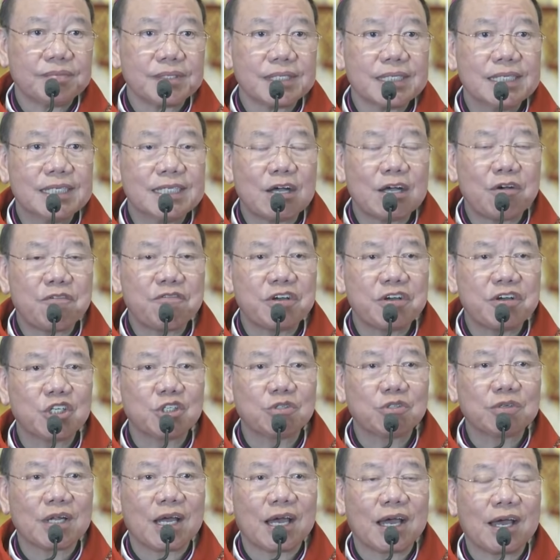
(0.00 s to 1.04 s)
Giáo phận
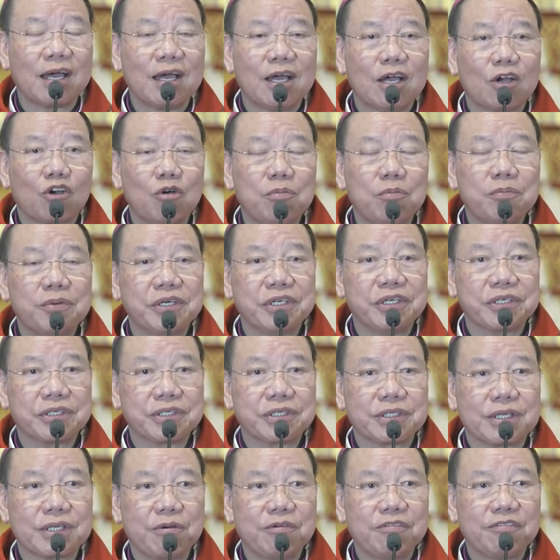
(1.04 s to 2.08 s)
chúng ta có
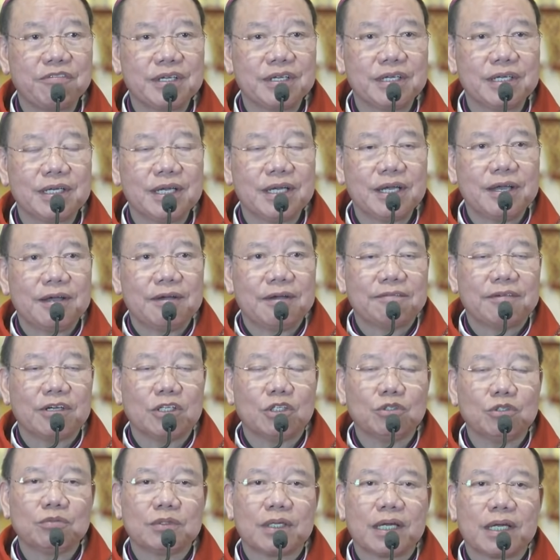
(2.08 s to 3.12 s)
16 vị và
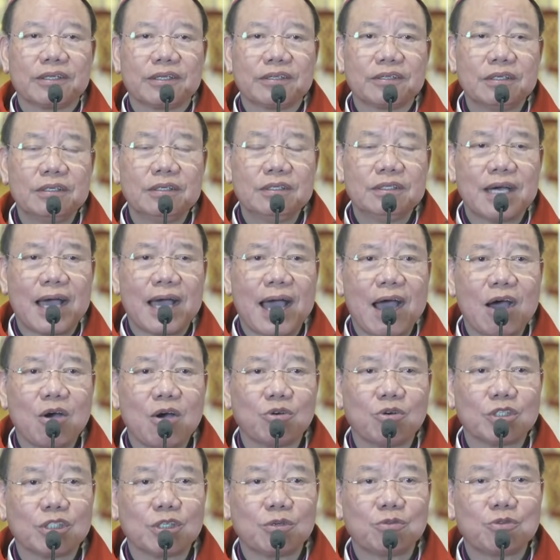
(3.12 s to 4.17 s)
chúng ta tự
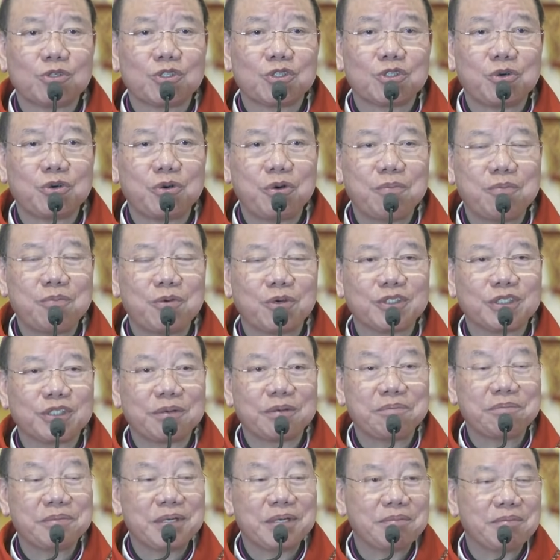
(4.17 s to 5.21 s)
hào trong số
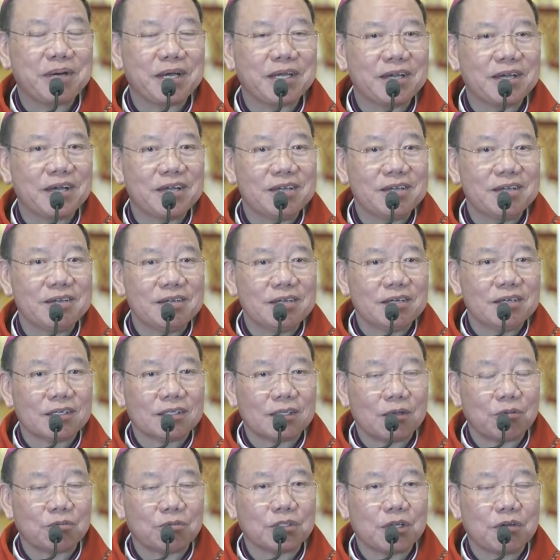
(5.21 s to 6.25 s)
117 ấy,
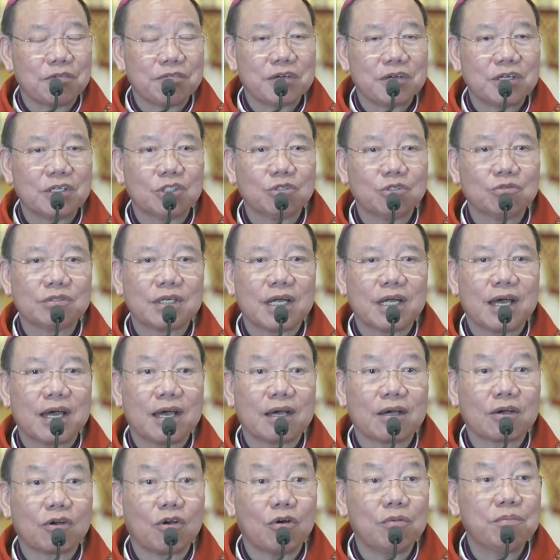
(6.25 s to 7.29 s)
tổng giáo phận chúng ta
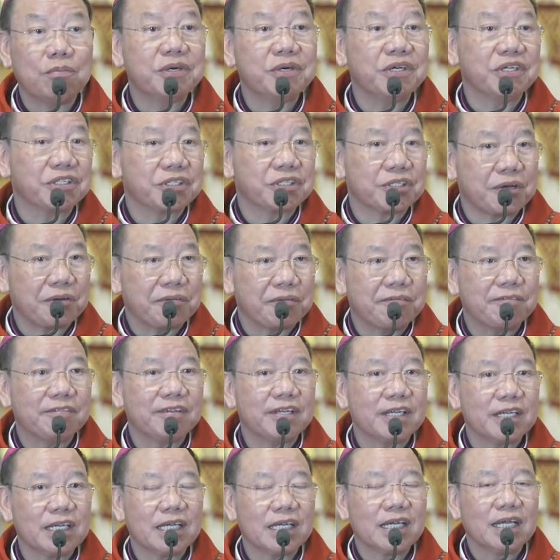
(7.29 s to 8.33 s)
có 16
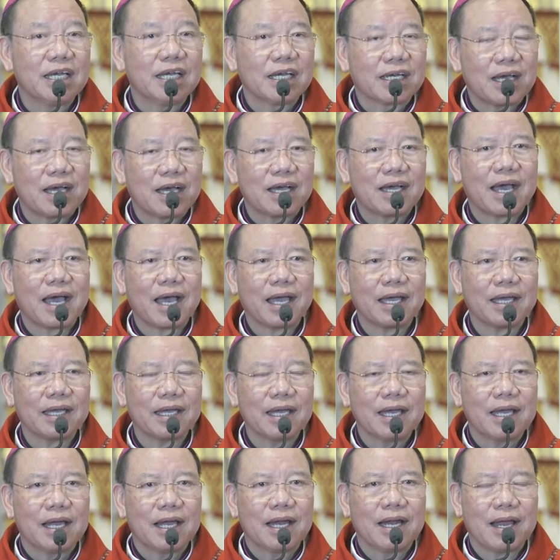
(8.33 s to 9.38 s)
vị. Các ngài
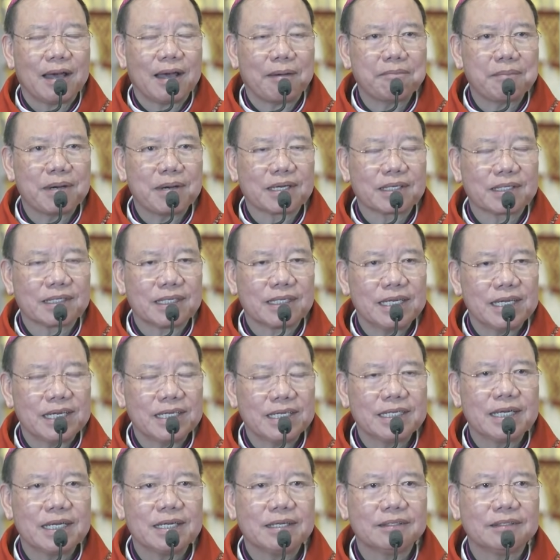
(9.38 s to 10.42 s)
là bậc tiền
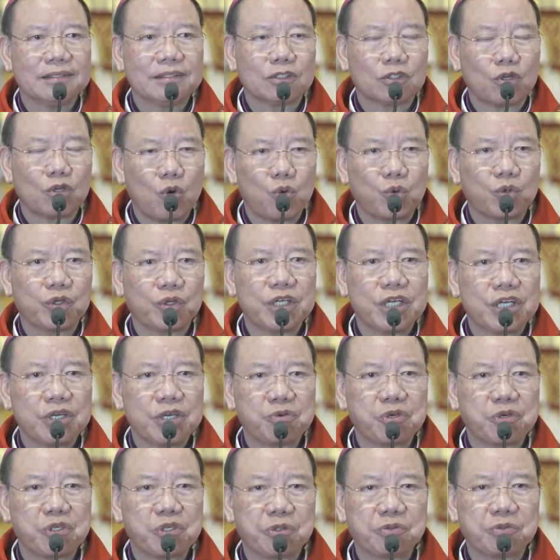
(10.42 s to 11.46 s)
nhân, tổ tiên
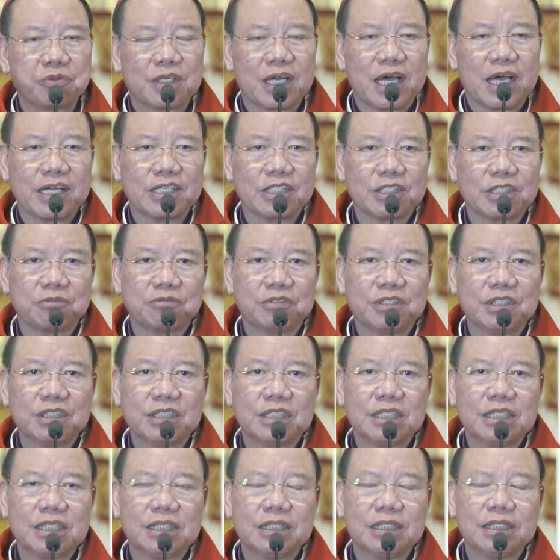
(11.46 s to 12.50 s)
của chúng ta trong đức
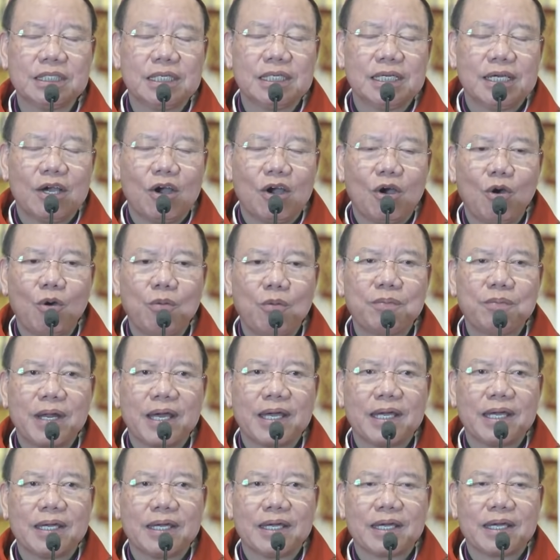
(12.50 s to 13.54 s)
tin. Hôm
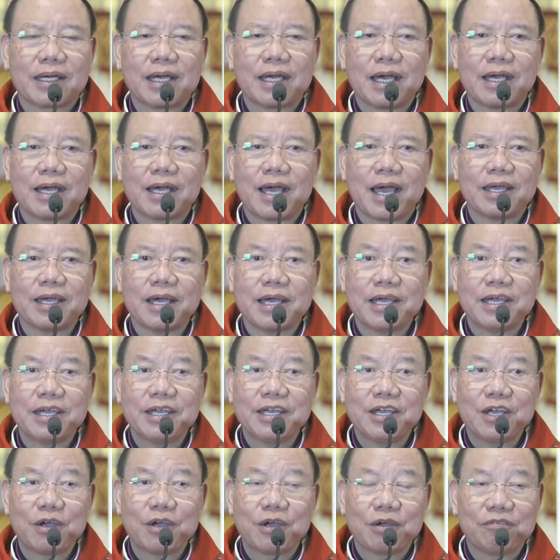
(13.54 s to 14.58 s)
nay các ngài ấy
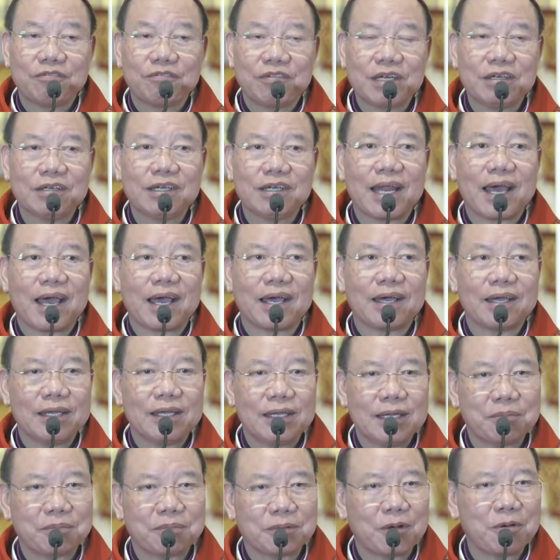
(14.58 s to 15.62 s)
vẫn đang
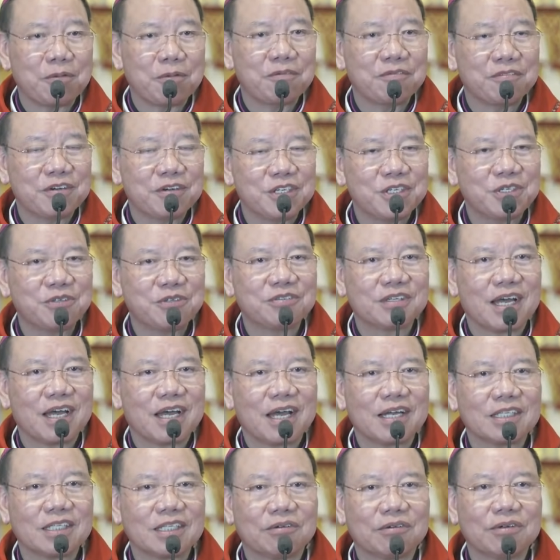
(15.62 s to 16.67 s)
hiệp thông với chúng
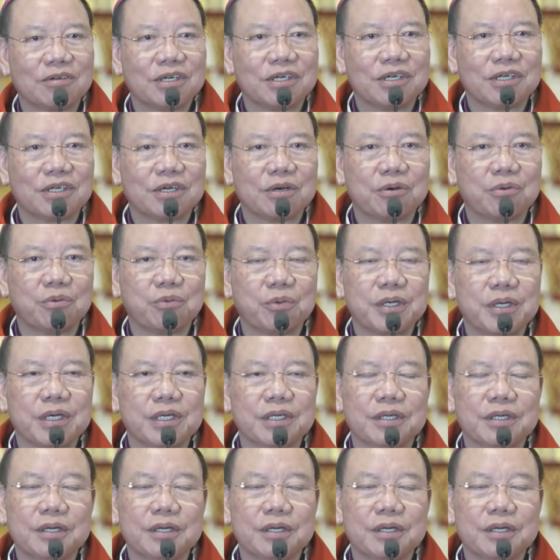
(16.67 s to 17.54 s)
ta trong lời cầu nguyện.